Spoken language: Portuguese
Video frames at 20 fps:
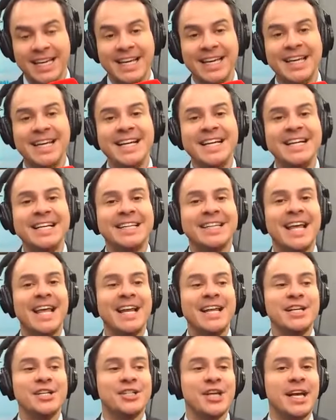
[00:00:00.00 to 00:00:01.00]

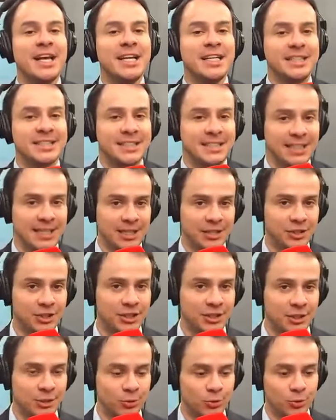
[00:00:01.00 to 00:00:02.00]
Inteligência, ela
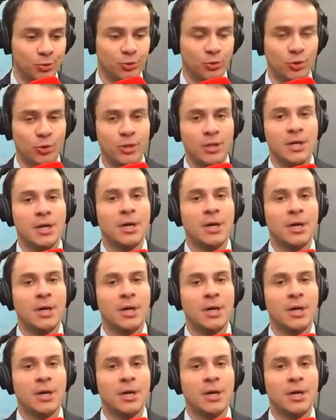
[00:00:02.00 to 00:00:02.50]
disse que usou